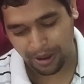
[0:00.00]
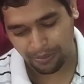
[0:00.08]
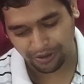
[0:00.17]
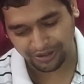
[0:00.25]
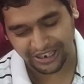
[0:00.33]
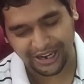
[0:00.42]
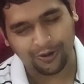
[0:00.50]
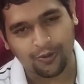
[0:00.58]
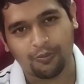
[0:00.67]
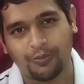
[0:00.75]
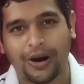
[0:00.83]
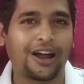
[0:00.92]
এবং তিনি
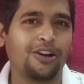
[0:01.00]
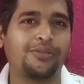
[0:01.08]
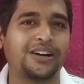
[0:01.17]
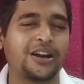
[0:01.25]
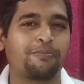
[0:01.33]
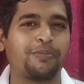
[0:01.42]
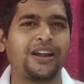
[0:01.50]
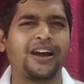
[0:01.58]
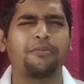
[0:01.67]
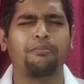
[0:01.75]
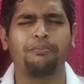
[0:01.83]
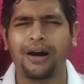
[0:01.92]
খুব ভালো মানের
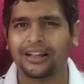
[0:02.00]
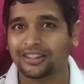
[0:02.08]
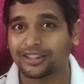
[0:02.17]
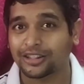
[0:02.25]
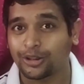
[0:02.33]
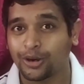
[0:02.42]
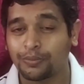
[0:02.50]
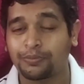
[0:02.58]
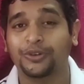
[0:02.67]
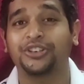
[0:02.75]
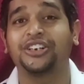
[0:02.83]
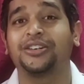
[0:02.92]
প্লেয়ার মাত্র
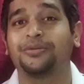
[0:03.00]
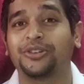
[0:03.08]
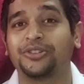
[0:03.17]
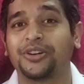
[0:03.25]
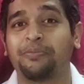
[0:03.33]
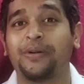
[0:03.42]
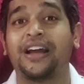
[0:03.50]
পঁচিশ বছরের